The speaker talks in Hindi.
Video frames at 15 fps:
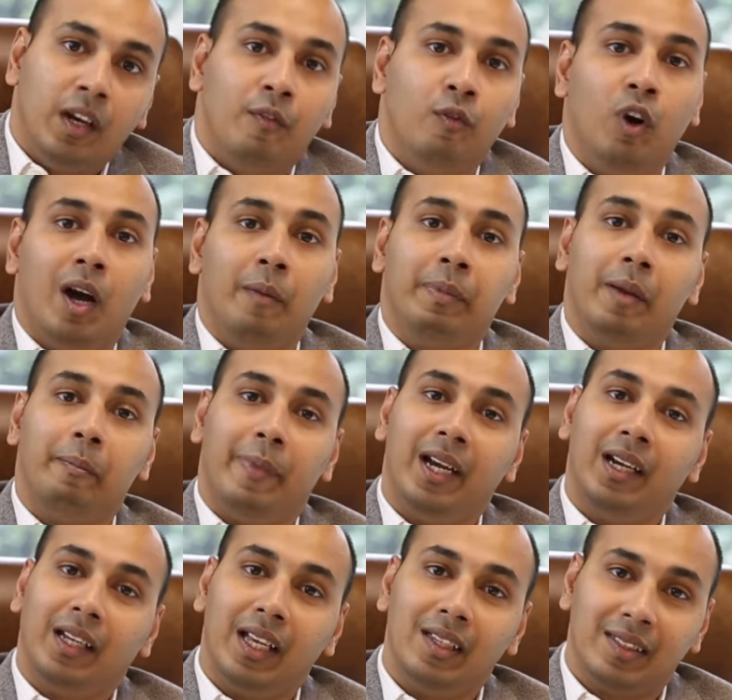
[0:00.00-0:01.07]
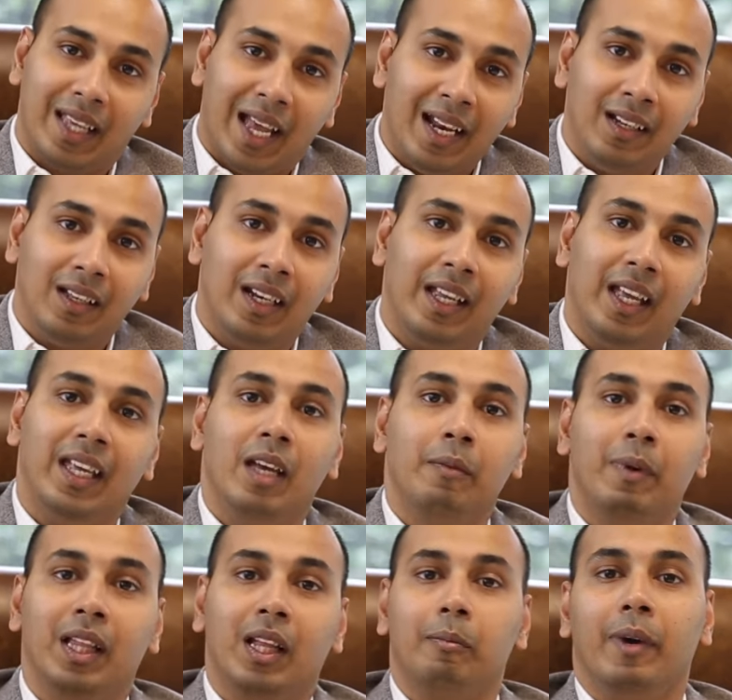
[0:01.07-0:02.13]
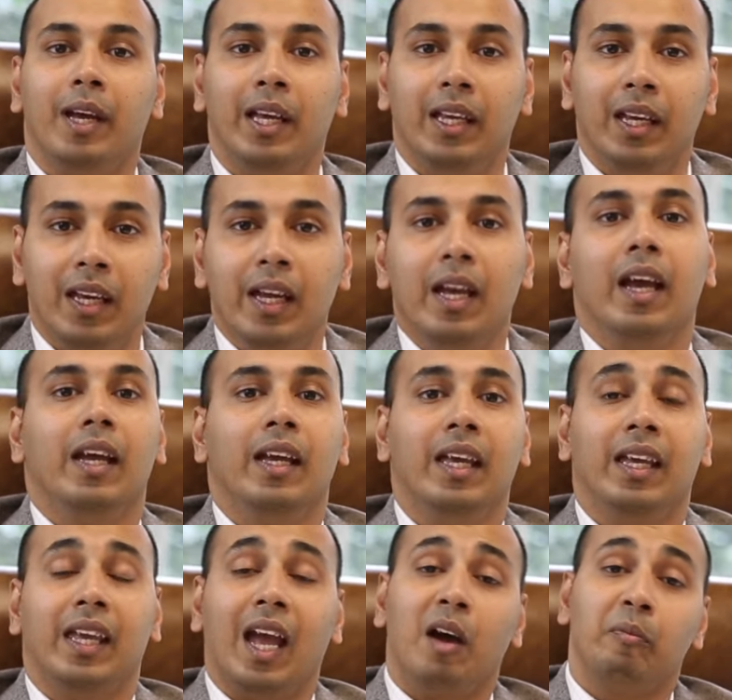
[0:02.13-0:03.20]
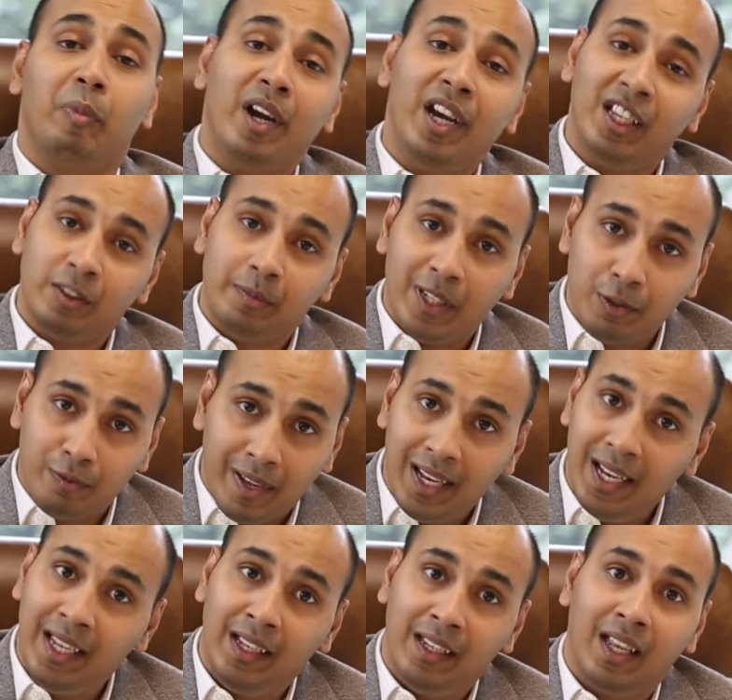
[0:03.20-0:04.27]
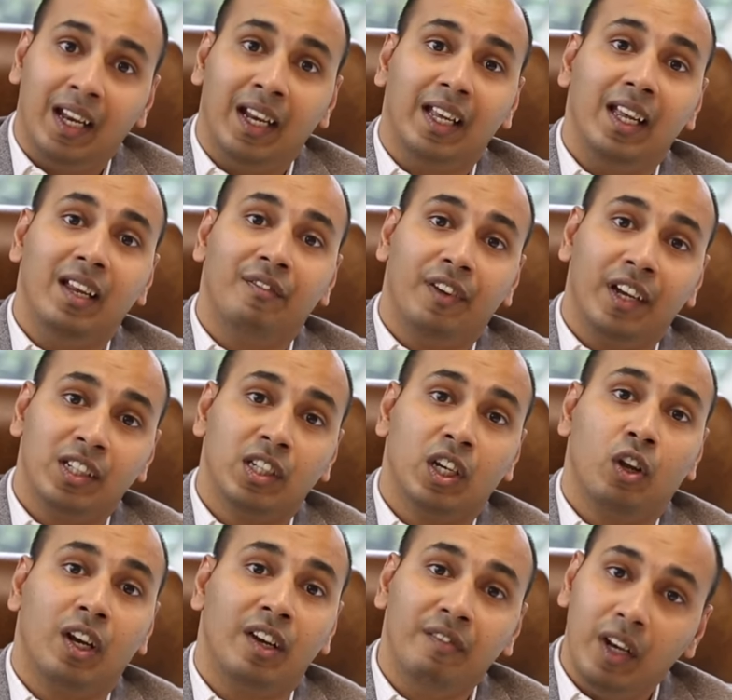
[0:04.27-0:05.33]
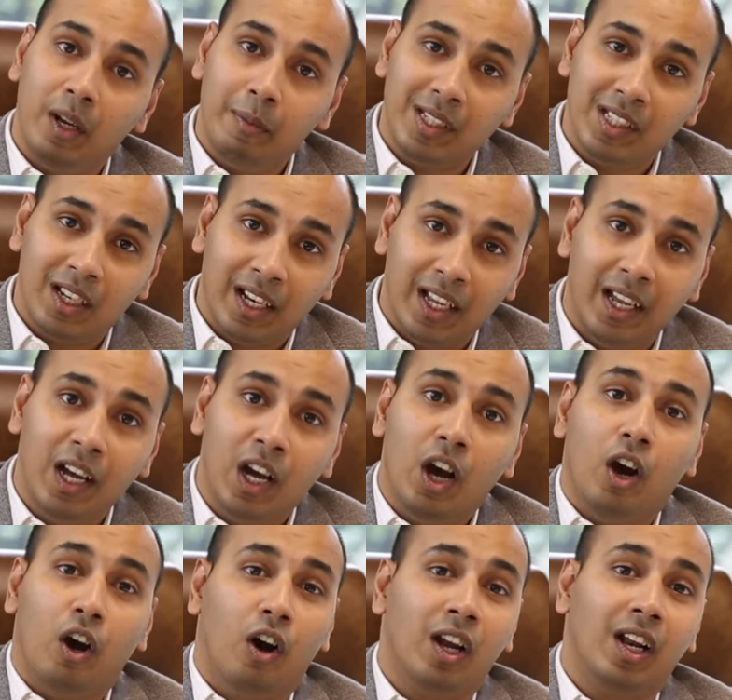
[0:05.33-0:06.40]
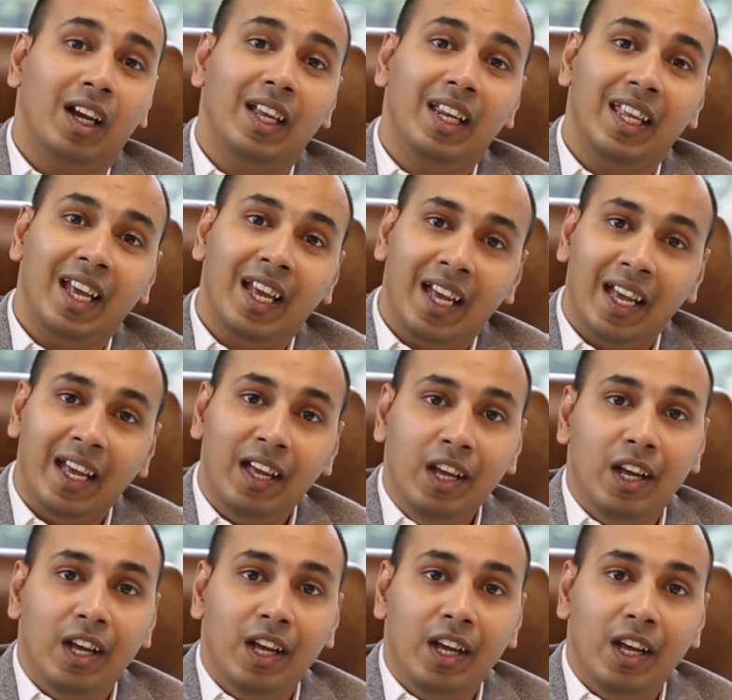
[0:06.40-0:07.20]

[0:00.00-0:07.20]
वो आपके पेट के स्कैन करके ये बता पाएंगे कि क्या अपेंडिक्स में स्वेलिंग यानी कि इन्फेक्शन और इन्फ्लेमेशन है और अगर ये है